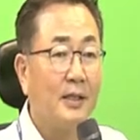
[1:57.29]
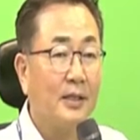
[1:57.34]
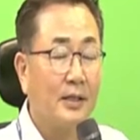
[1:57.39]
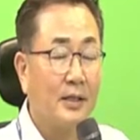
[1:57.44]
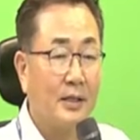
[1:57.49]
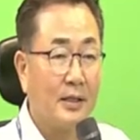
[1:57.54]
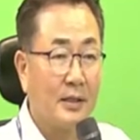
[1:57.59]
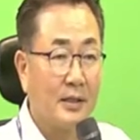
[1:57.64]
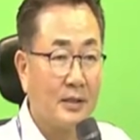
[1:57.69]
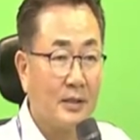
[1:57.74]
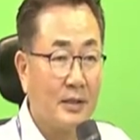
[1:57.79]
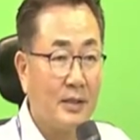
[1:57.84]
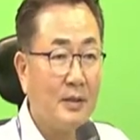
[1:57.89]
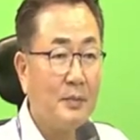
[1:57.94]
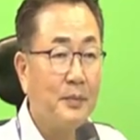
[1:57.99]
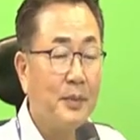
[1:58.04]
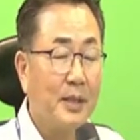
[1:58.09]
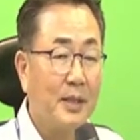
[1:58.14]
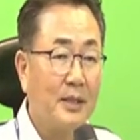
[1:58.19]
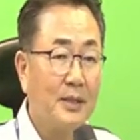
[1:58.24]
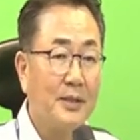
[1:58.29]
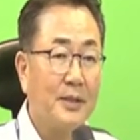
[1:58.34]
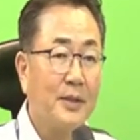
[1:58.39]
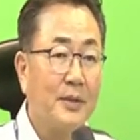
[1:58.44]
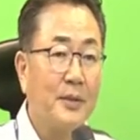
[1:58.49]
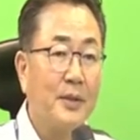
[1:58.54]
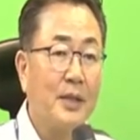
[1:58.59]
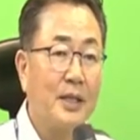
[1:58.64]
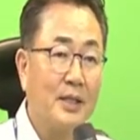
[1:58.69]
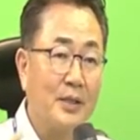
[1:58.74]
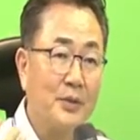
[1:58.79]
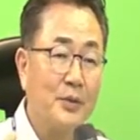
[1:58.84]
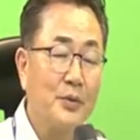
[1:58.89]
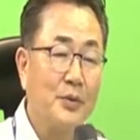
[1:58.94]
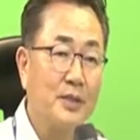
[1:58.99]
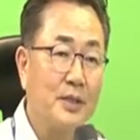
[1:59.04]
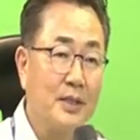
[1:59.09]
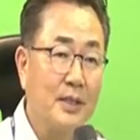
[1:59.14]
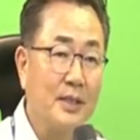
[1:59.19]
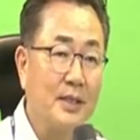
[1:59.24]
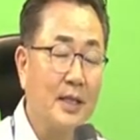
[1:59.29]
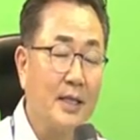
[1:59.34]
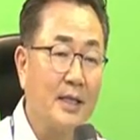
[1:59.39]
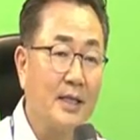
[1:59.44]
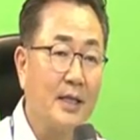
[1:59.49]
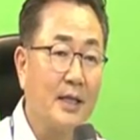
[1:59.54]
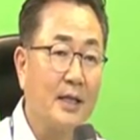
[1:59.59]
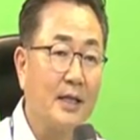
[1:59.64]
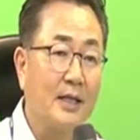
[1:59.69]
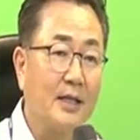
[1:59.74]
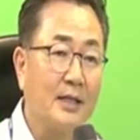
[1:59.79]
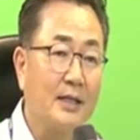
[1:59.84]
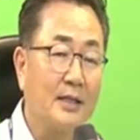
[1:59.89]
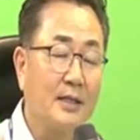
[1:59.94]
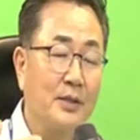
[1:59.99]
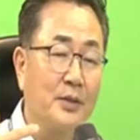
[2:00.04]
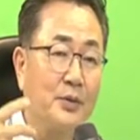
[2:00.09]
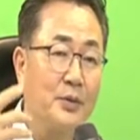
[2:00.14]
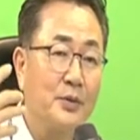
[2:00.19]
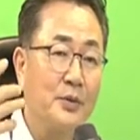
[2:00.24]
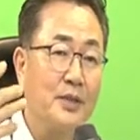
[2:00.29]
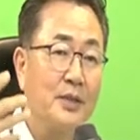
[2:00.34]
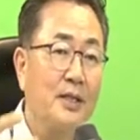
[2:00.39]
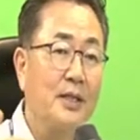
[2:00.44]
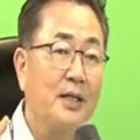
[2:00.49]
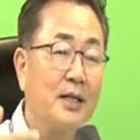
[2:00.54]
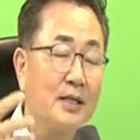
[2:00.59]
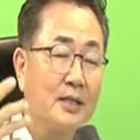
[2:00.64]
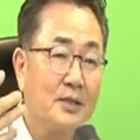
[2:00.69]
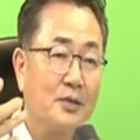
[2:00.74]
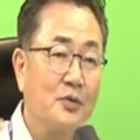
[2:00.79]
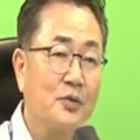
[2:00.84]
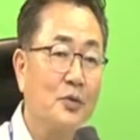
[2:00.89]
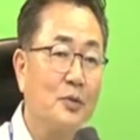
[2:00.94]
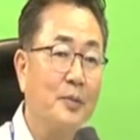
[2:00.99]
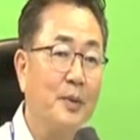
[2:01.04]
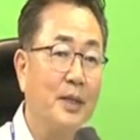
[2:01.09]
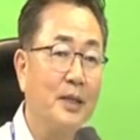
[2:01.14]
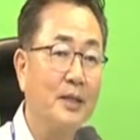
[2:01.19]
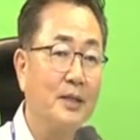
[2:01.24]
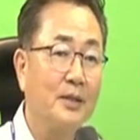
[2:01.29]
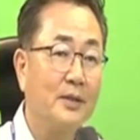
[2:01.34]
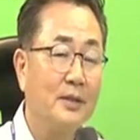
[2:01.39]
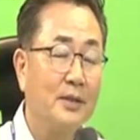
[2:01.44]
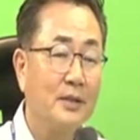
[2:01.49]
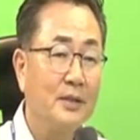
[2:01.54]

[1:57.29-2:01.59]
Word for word: 어, 칠판을 제공하는 교실이 된다. 교실에 가서 수업하는 거는